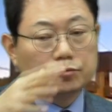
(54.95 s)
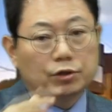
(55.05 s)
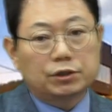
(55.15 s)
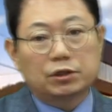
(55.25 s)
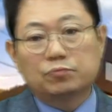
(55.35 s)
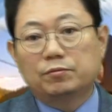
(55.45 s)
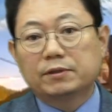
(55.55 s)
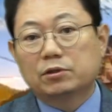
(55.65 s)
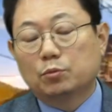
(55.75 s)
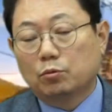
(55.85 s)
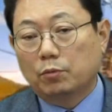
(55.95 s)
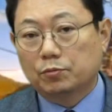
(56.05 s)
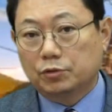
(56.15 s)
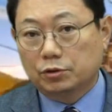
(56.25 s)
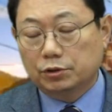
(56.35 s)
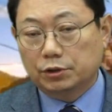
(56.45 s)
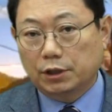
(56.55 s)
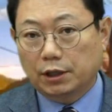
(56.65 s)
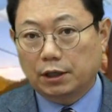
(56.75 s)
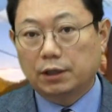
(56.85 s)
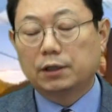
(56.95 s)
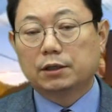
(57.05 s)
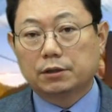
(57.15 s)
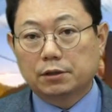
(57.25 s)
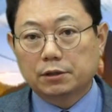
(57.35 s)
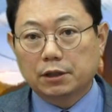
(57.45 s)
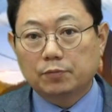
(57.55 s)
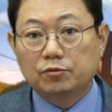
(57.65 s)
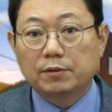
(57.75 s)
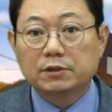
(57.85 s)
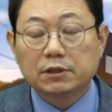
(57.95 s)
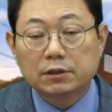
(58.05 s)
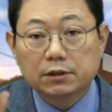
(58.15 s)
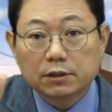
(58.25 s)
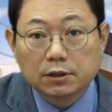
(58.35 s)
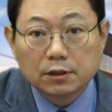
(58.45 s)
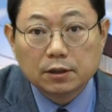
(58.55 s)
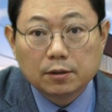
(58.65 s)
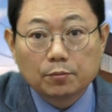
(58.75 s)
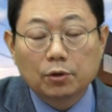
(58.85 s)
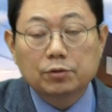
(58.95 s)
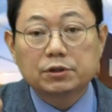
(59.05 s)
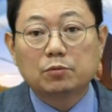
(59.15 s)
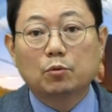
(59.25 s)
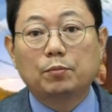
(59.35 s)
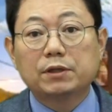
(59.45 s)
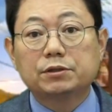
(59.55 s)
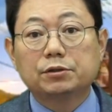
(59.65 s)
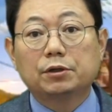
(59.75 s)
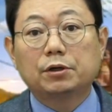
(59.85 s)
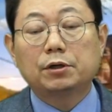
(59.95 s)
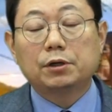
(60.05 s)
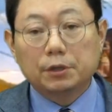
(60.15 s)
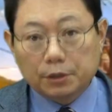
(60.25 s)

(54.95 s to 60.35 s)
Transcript: 뒤에 차는 불박차를 보고 멈췄는데 그런데 불박차는 빨간 차를못 봤죠.